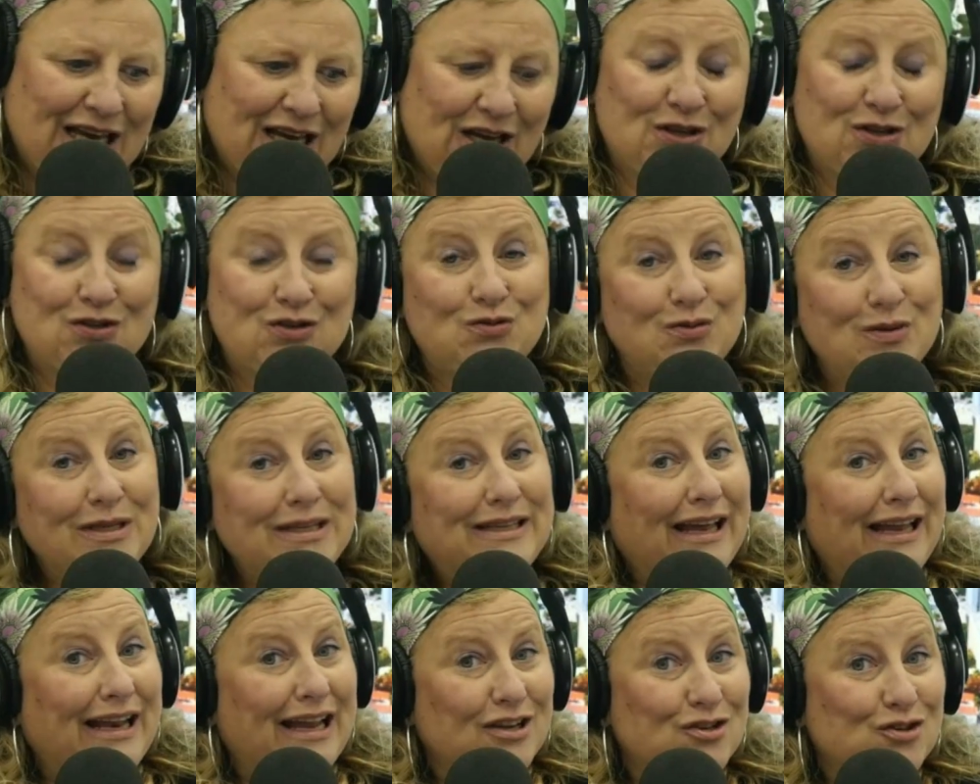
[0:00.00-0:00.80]
euh,
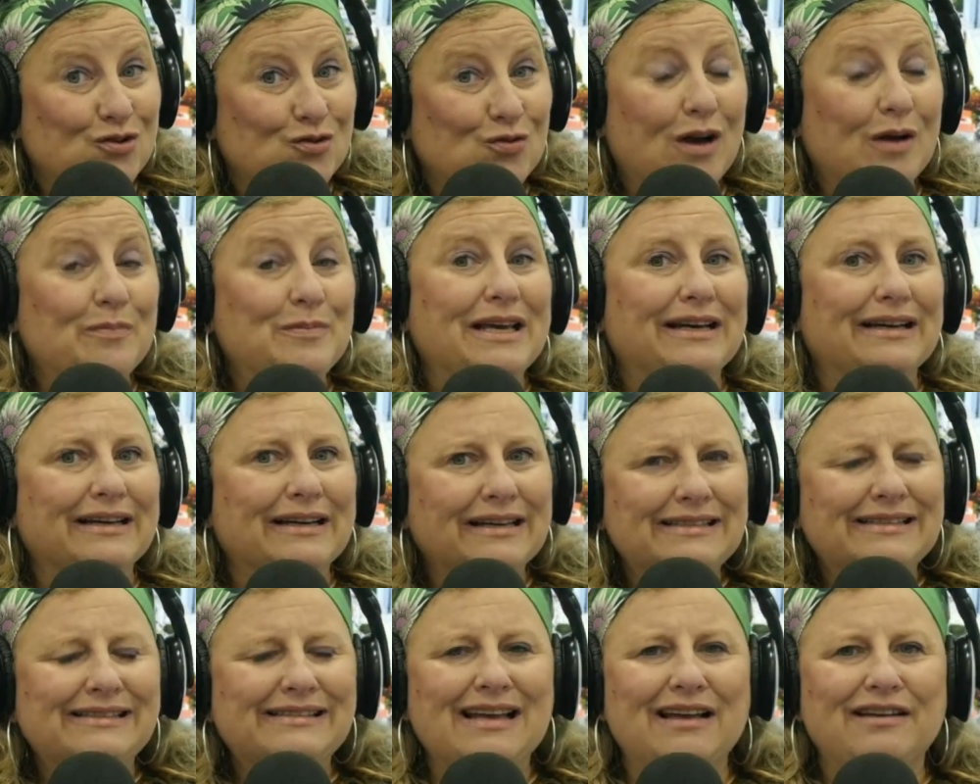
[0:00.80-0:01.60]
suite à la Shoah, eh bien
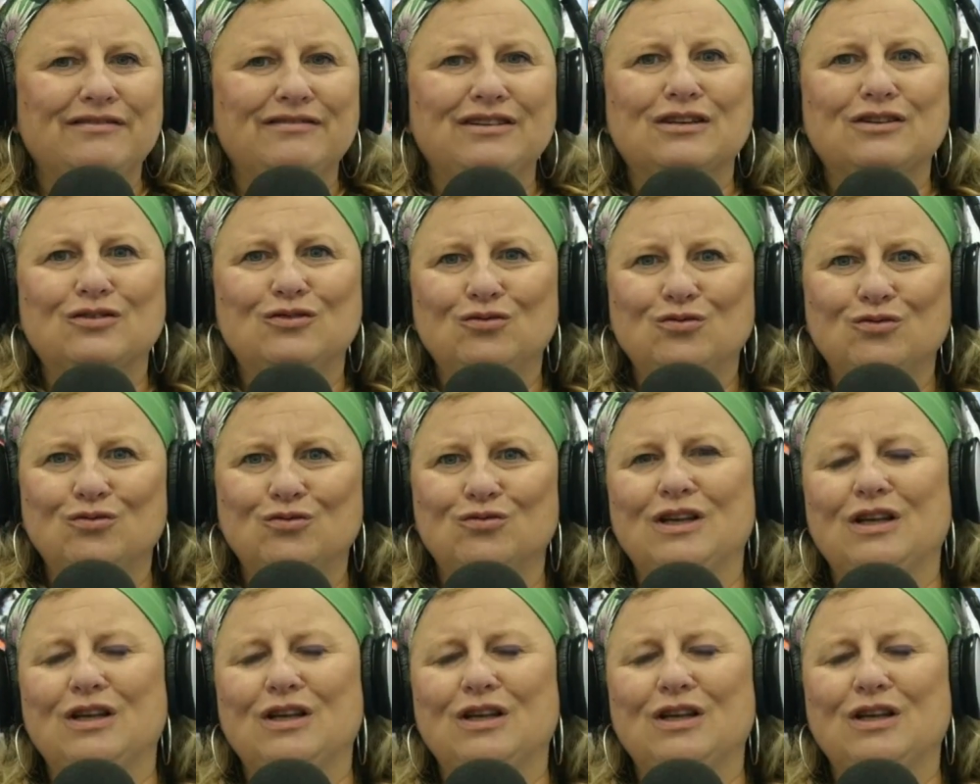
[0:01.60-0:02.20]
restez avec nous.